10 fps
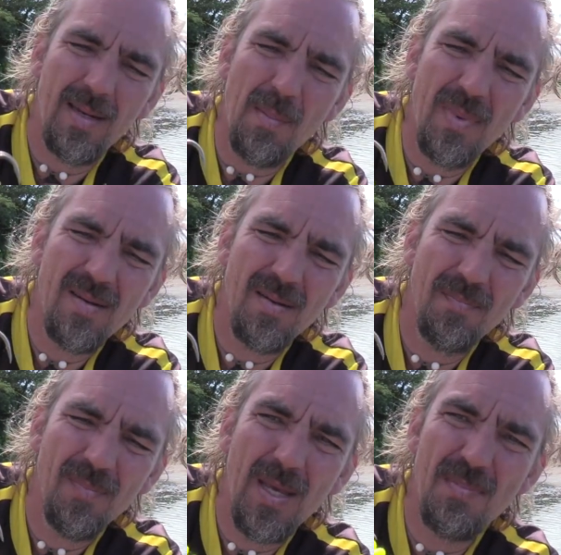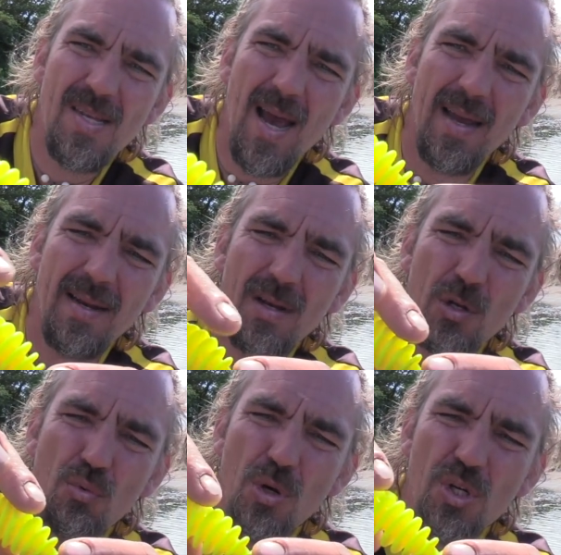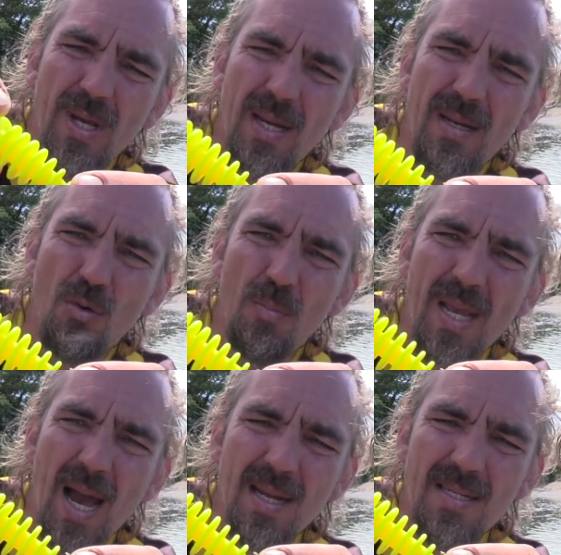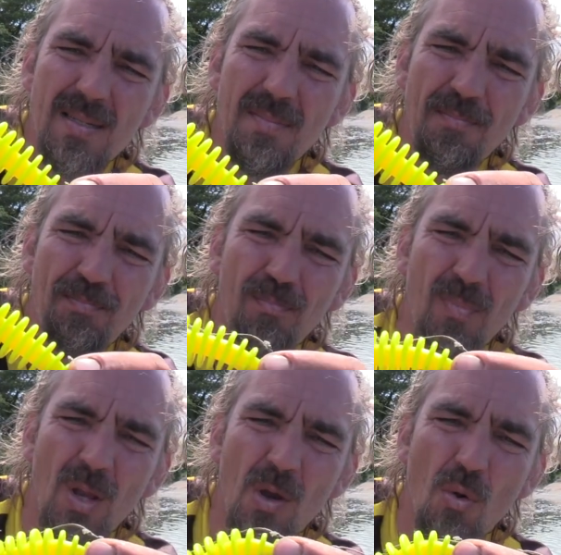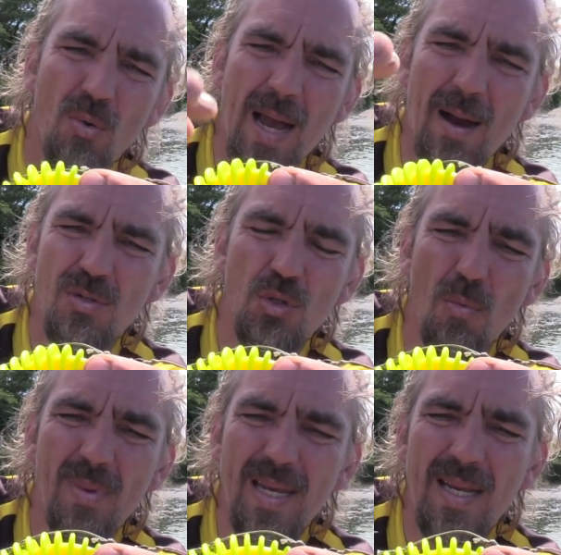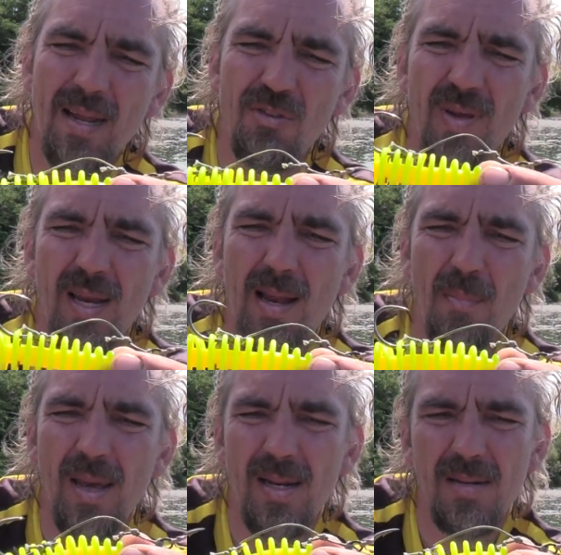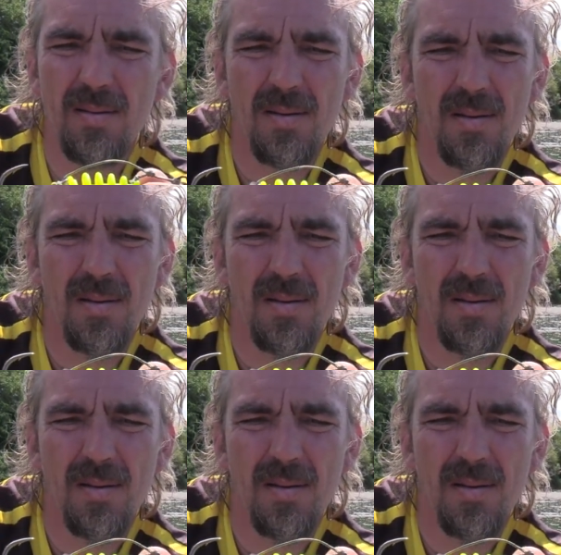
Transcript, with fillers: In der Mitte gibt es eine durchgehende Gummiachse und außenrum liegen ganz viele Lamellen,